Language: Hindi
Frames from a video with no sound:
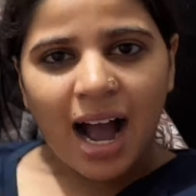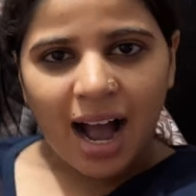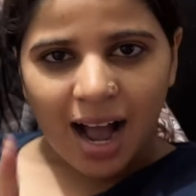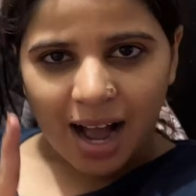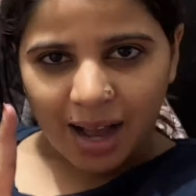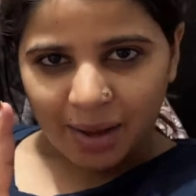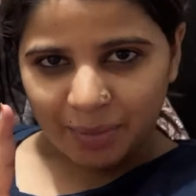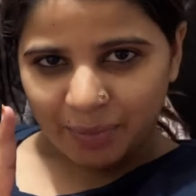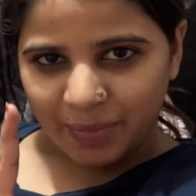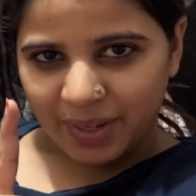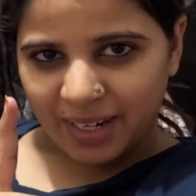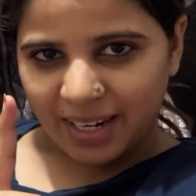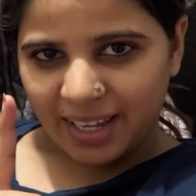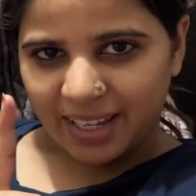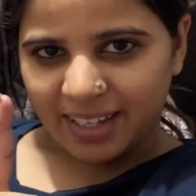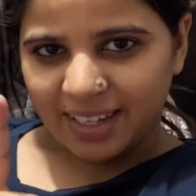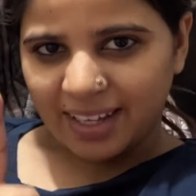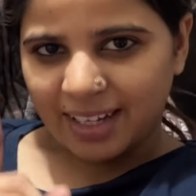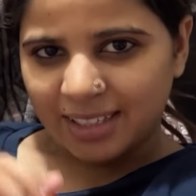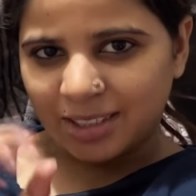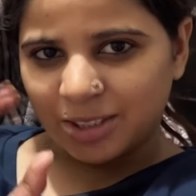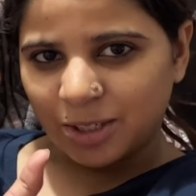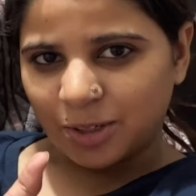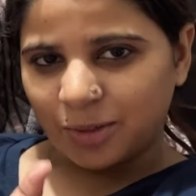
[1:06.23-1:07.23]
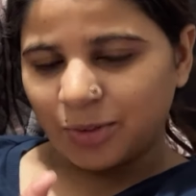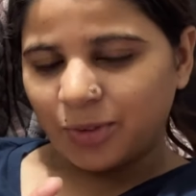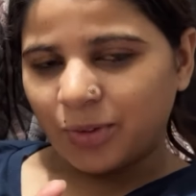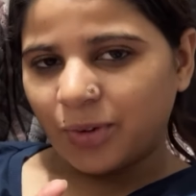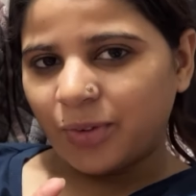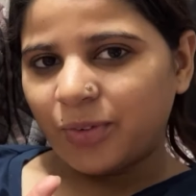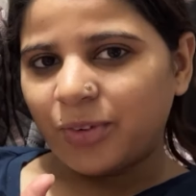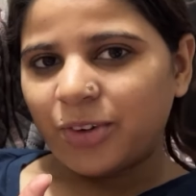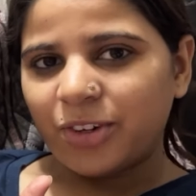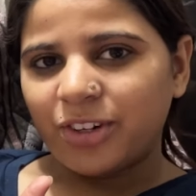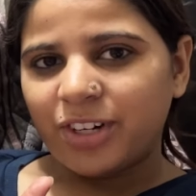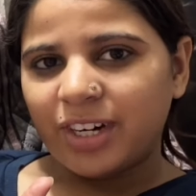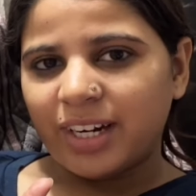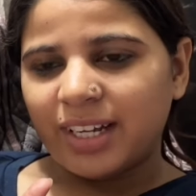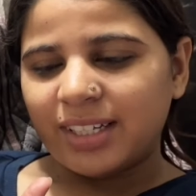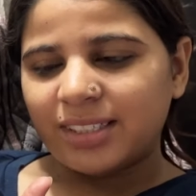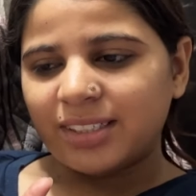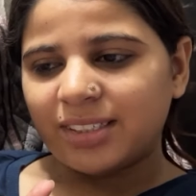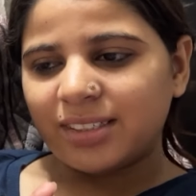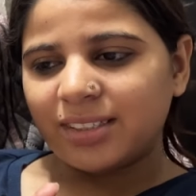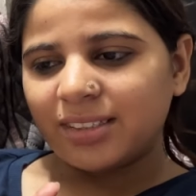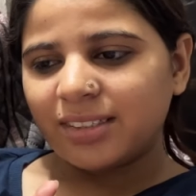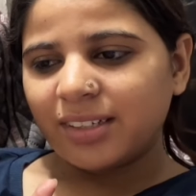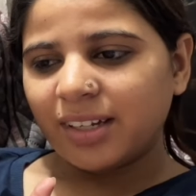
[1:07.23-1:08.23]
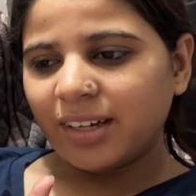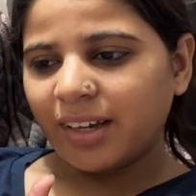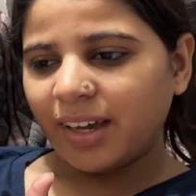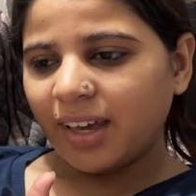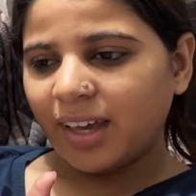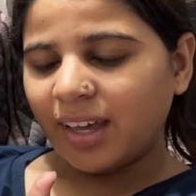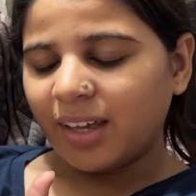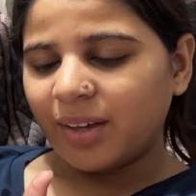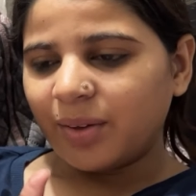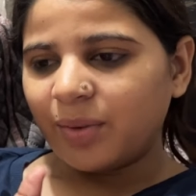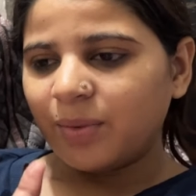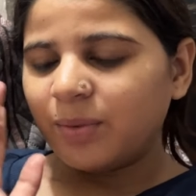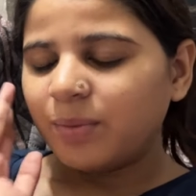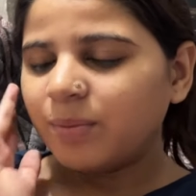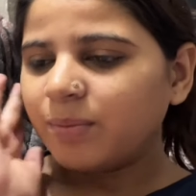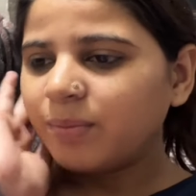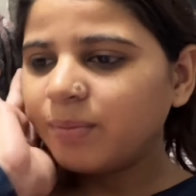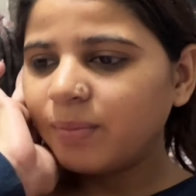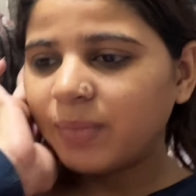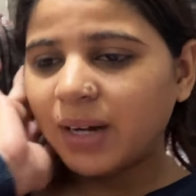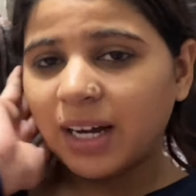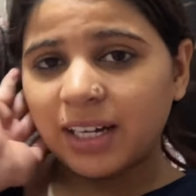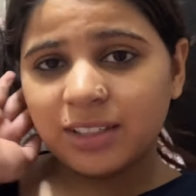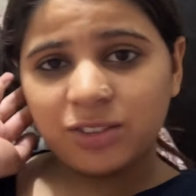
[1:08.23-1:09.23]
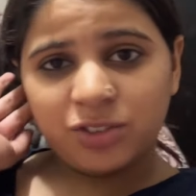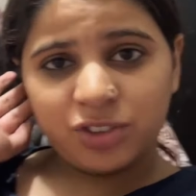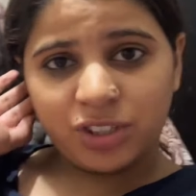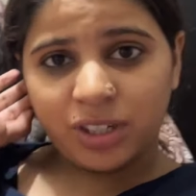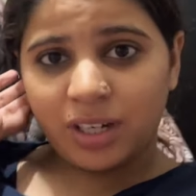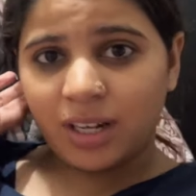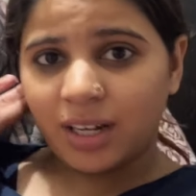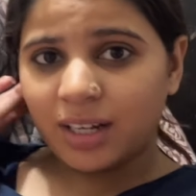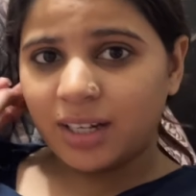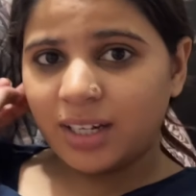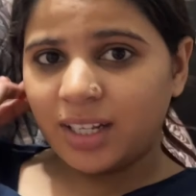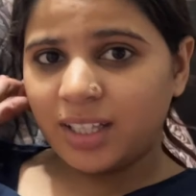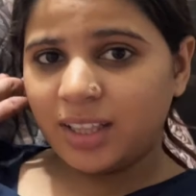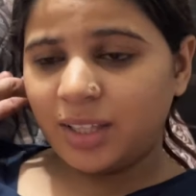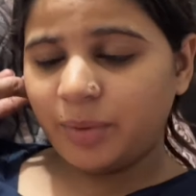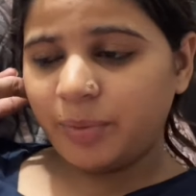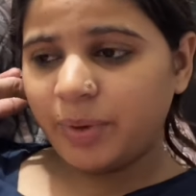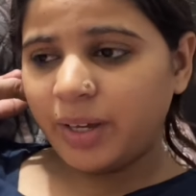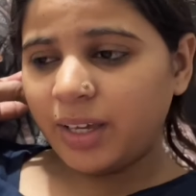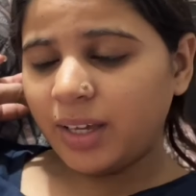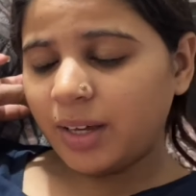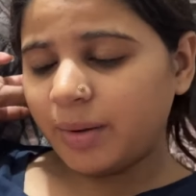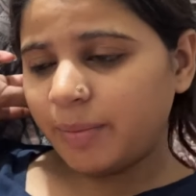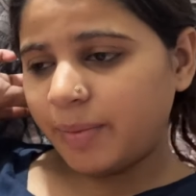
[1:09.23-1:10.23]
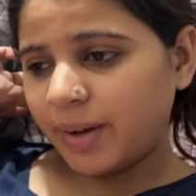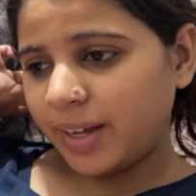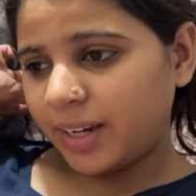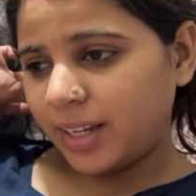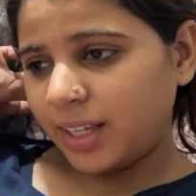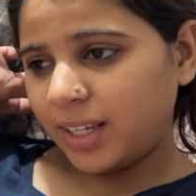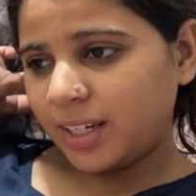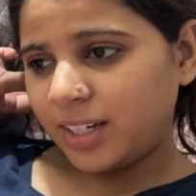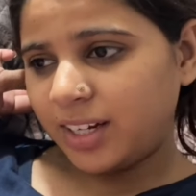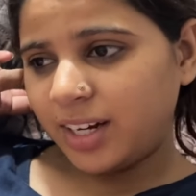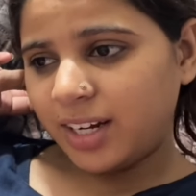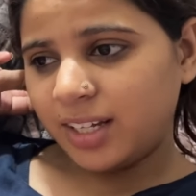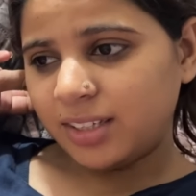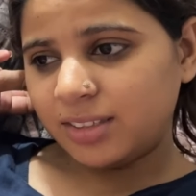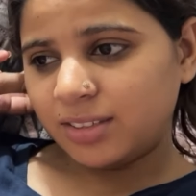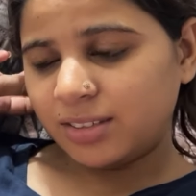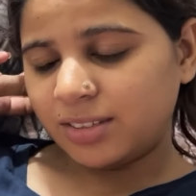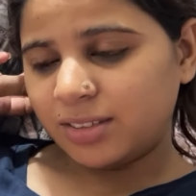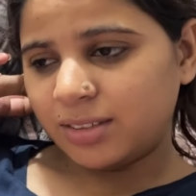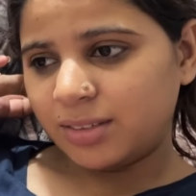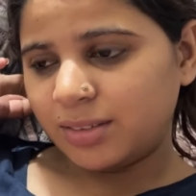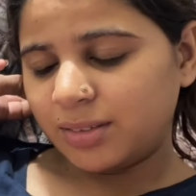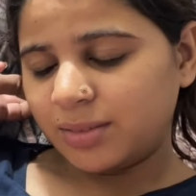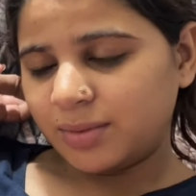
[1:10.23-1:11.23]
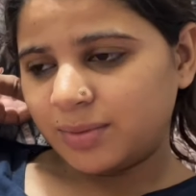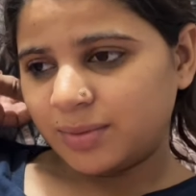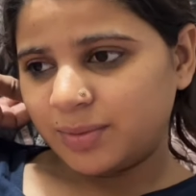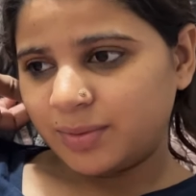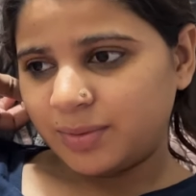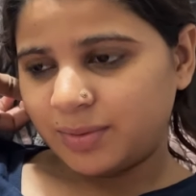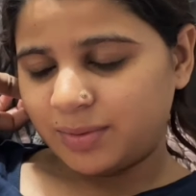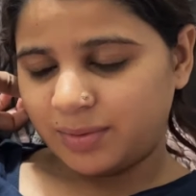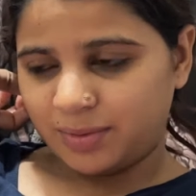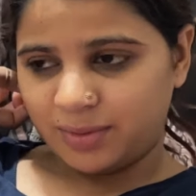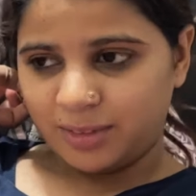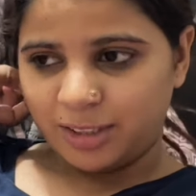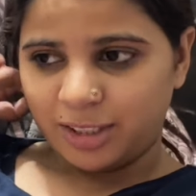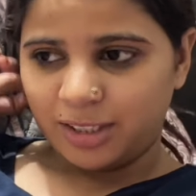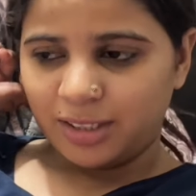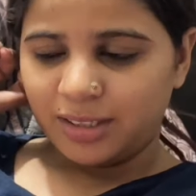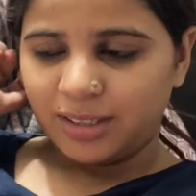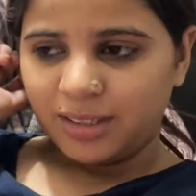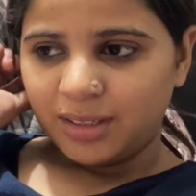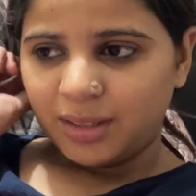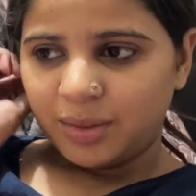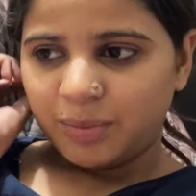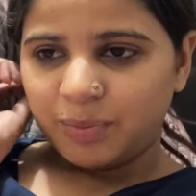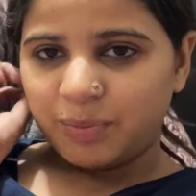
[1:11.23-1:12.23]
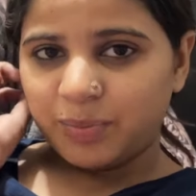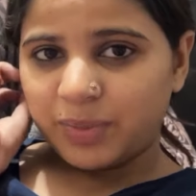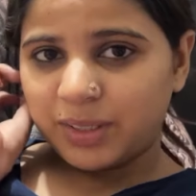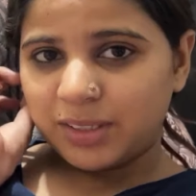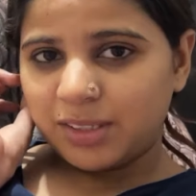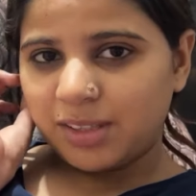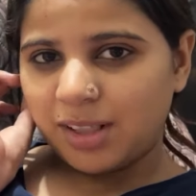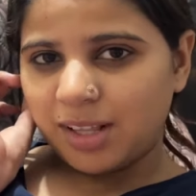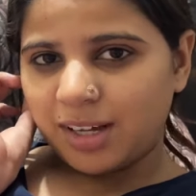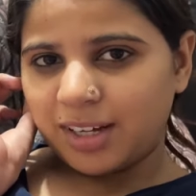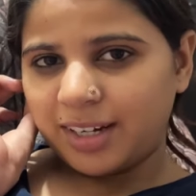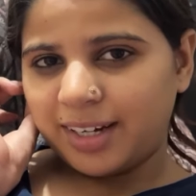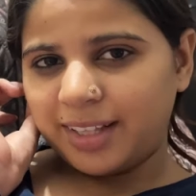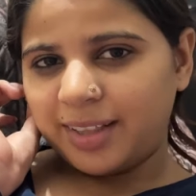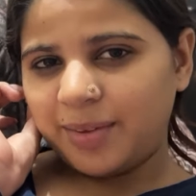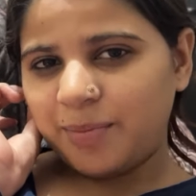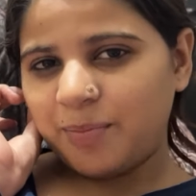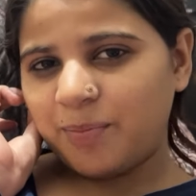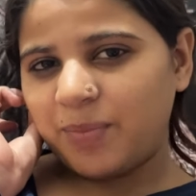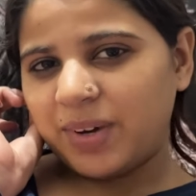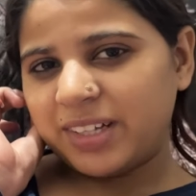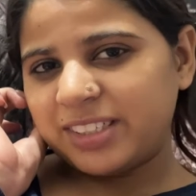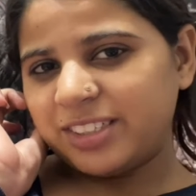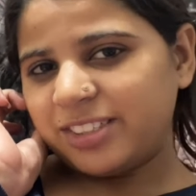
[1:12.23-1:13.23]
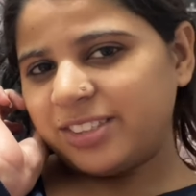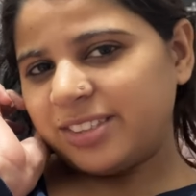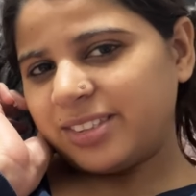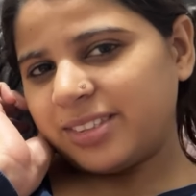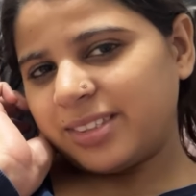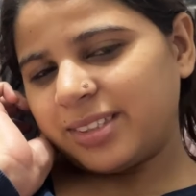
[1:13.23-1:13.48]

आप भी लेके आ सकते हो वो ड्रेस ठीक है अच्छी लग रही थी भाई हमारी ड्रेस मस्त लग रही थी मस्त